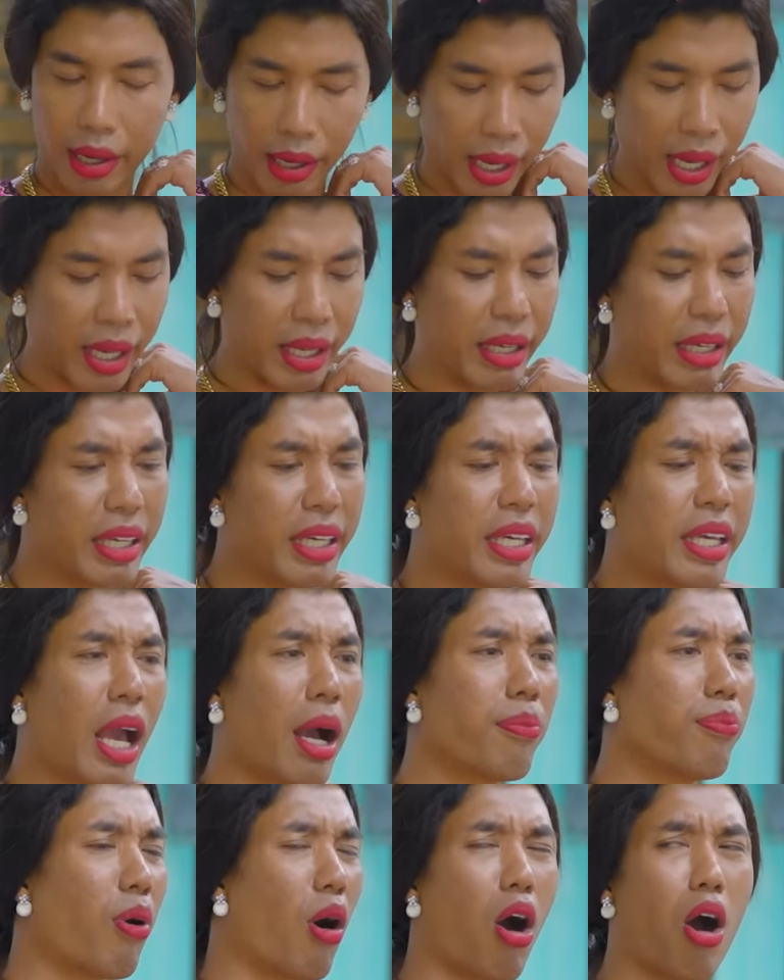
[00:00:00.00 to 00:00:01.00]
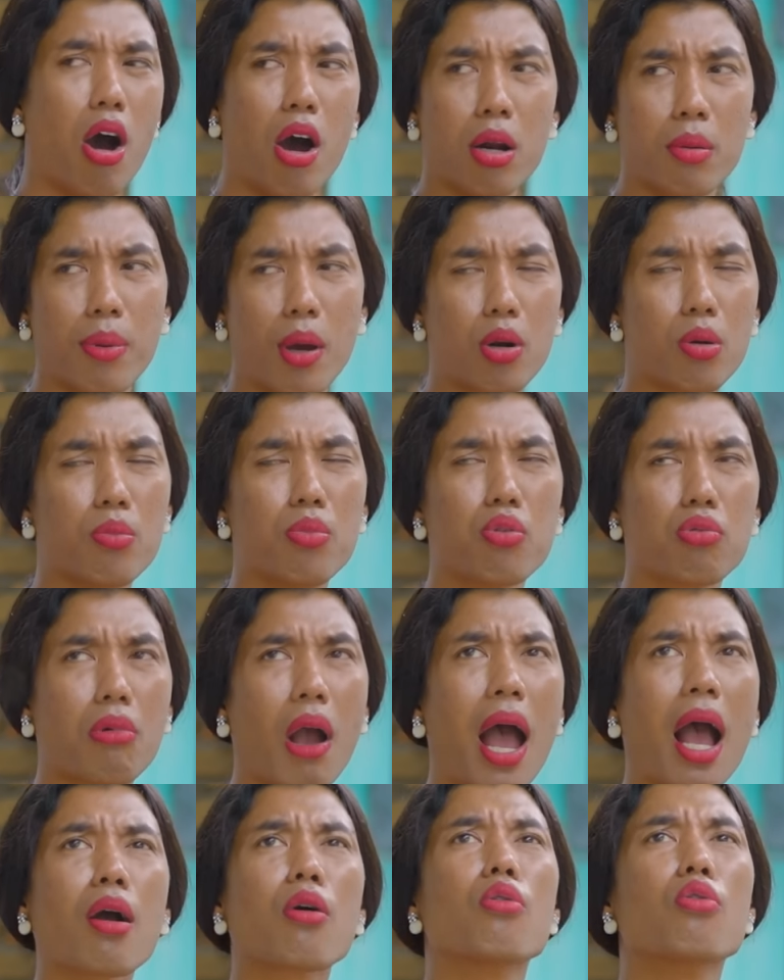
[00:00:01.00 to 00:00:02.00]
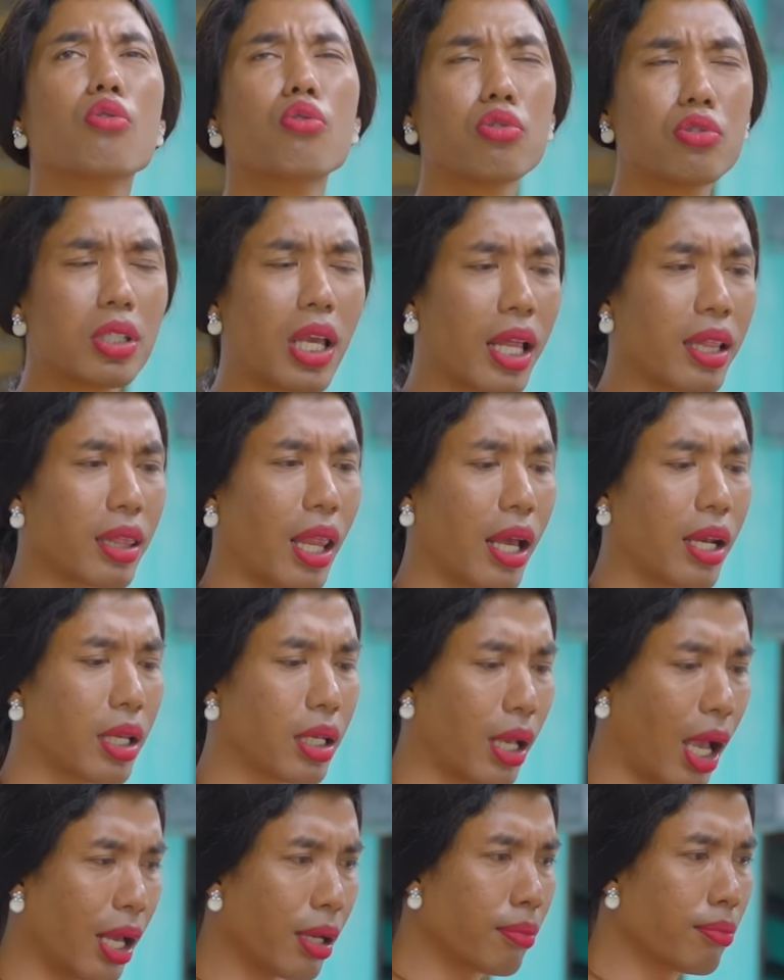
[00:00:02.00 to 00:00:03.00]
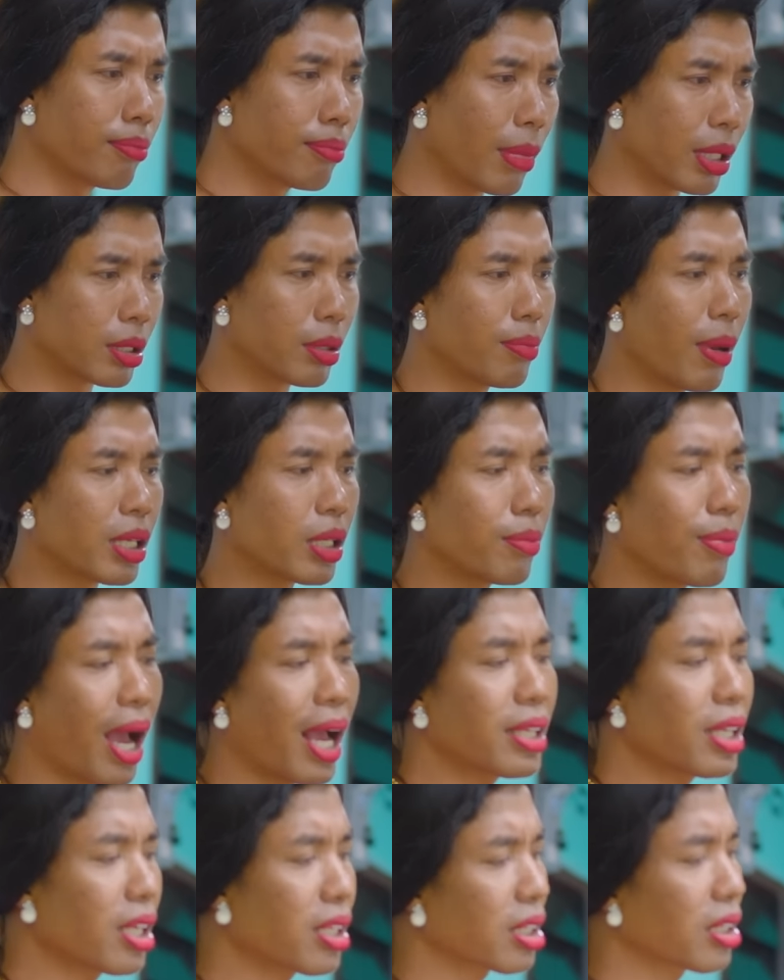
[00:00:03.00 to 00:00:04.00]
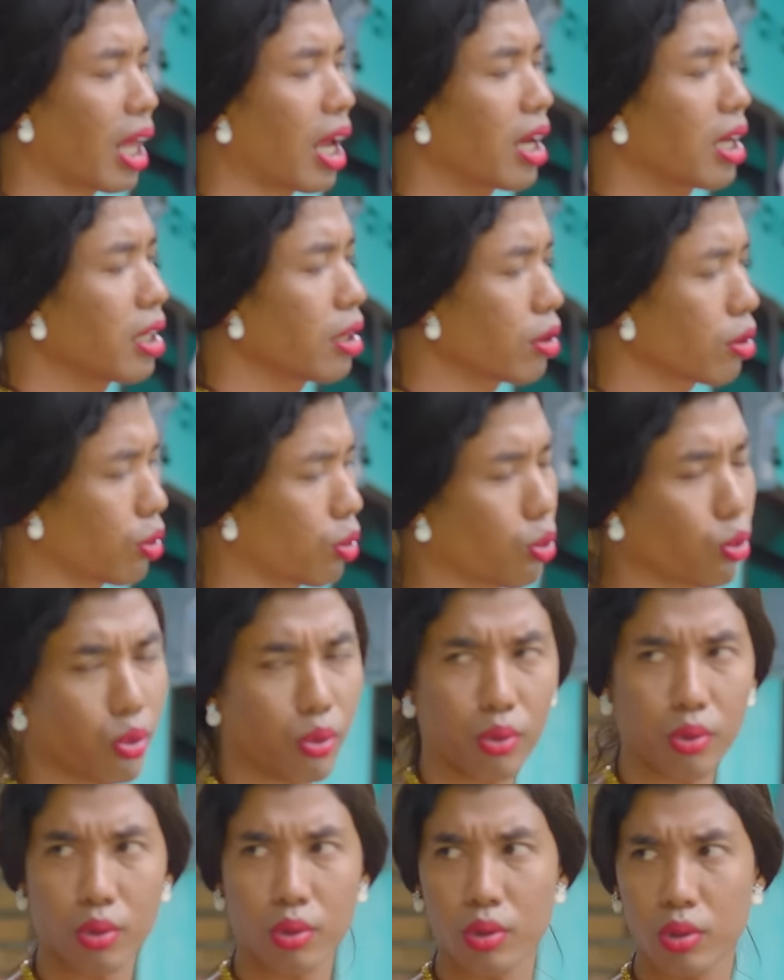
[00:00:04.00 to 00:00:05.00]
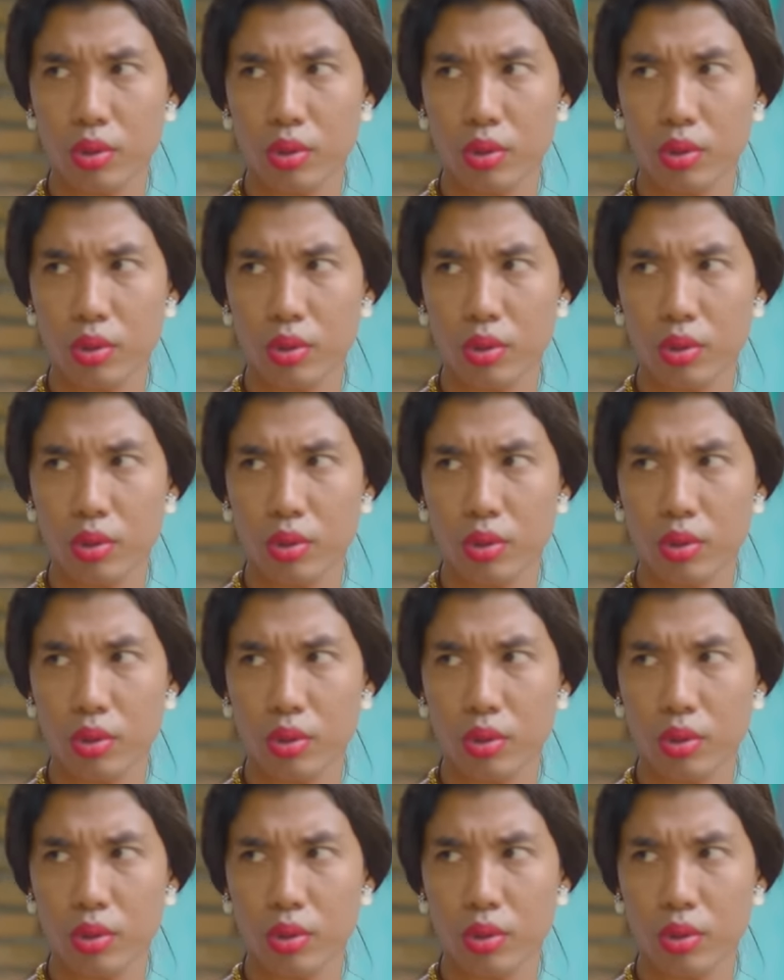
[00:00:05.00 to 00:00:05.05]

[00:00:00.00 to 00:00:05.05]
Eh, iya Bor, baru buka aku hujan tadi kan. Masih basah-basah sellingku.